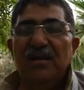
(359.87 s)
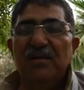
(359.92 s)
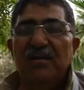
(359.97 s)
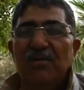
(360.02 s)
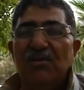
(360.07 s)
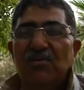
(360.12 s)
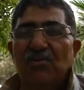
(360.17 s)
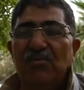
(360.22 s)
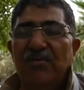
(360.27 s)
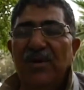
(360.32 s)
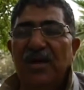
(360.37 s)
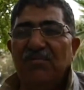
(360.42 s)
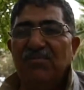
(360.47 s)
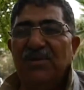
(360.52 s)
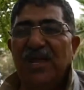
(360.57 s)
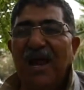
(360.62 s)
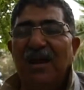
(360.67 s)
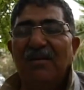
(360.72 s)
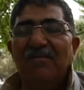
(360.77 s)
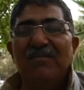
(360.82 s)
الرومان
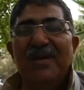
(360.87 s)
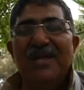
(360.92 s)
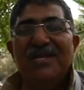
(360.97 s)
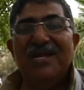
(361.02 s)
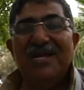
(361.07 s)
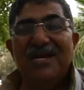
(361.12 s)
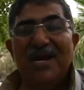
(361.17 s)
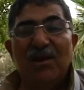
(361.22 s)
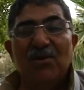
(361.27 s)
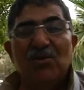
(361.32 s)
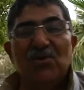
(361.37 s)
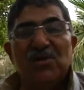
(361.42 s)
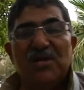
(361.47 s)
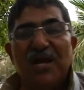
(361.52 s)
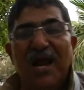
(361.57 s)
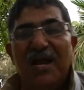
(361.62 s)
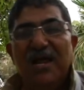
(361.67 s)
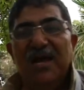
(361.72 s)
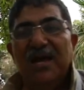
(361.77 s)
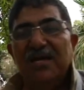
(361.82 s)
تاع المدينه اللي
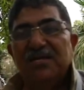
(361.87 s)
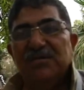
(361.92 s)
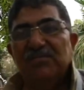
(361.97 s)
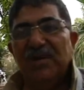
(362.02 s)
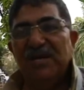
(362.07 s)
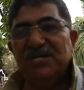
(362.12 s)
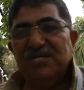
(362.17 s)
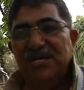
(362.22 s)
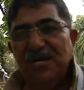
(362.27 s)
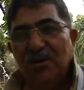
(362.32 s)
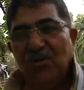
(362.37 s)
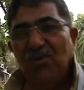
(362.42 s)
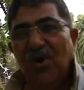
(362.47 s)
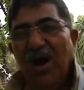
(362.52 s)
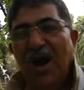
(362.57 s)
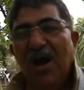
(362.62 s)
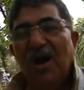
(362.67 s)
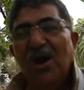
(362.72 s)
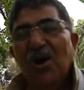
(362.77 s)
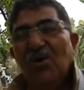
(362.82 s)
قلت عليها اسمها
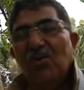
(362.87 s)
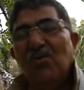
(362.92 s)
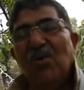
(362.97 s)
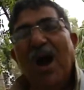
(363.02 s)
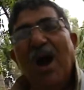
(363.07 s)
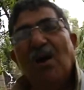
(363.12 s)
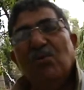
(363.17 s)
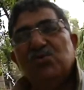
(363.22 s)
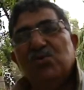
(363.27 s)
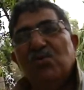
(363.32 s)
زيكوا وعاودوا